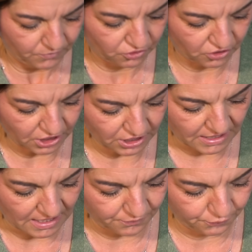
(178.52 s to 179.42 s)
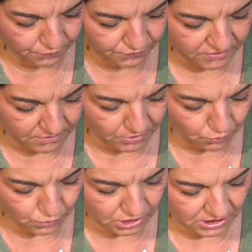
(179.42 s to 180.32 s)
circa 15
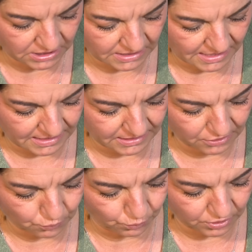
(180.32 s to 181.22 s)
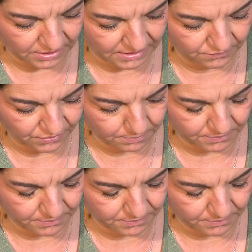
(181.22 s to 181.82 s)
Minuten hinein. Ich gucke dann einfach,